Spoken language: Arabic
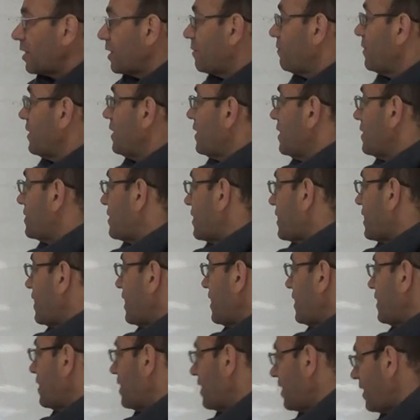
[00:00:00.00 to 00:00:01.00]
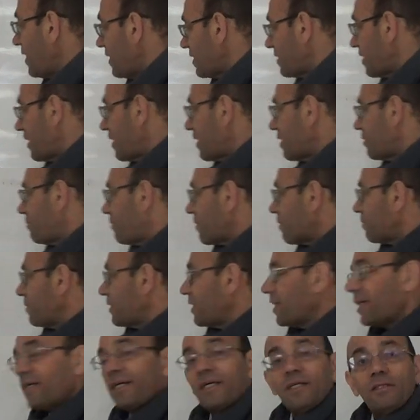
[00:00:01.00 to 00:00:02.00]
طيب اذا كان هذا اكبر من
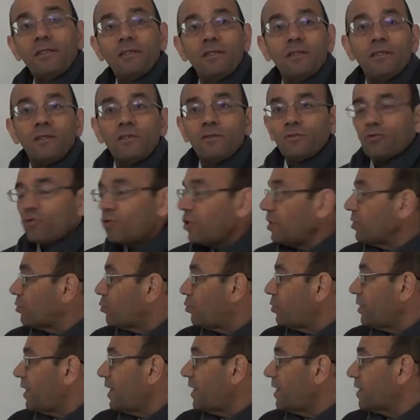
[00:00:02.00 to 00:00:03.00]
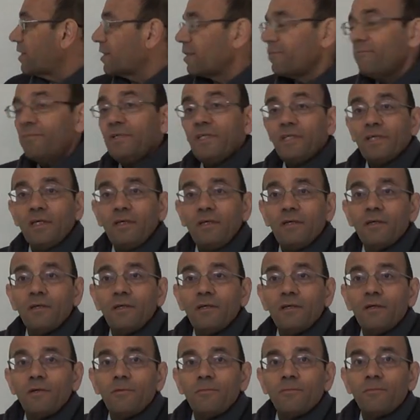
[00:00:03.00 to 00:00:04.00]
هذا شو راح تكون هاي الكميه
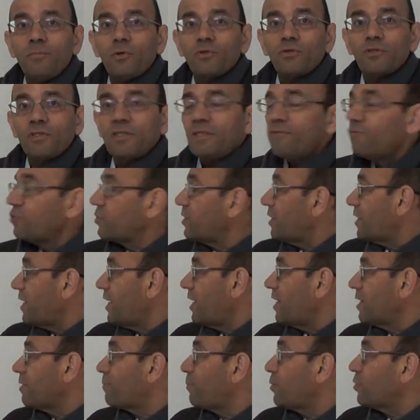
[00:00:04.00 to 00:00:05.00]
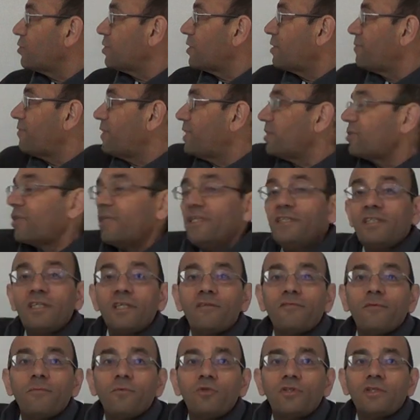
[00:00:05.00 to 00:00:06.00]
بوزيتيف واذا كانت بوزيتيف ايش راح يصير
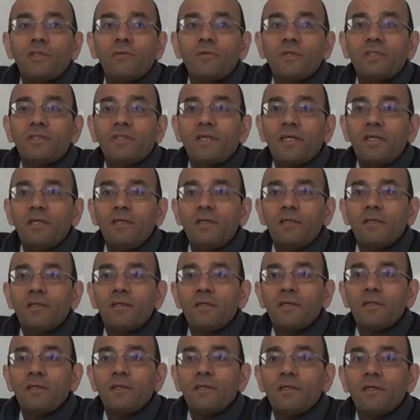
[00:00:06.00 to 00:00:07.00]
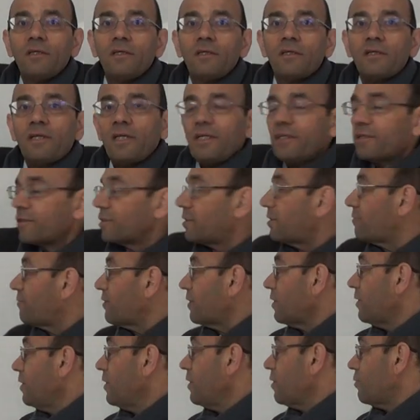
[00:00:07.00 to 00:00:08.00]
في مستوى التانك راح
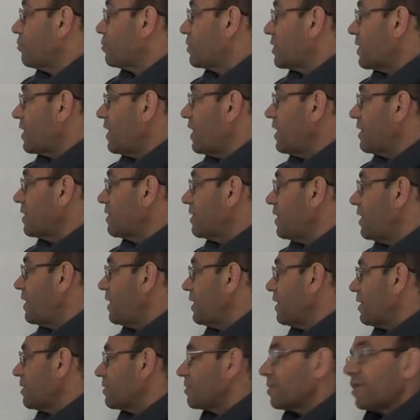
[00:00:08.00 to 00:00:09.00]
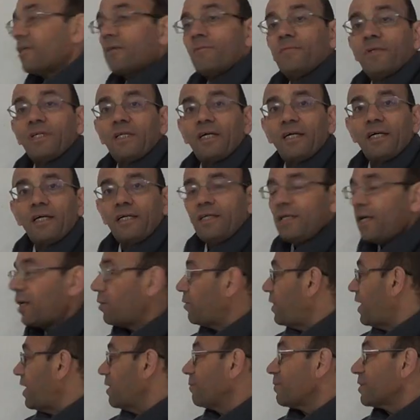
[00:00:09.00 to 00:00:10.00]
يرتفع واذا كانت هاي اصغر من هاي
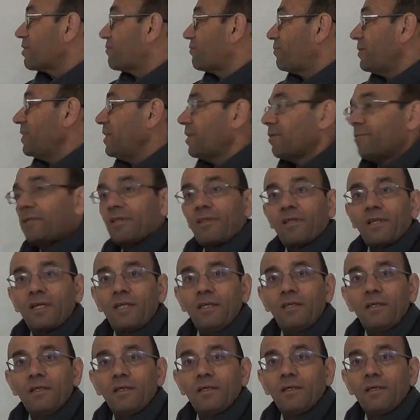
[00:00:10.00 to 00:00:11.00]
او هاي مطفيه مثلا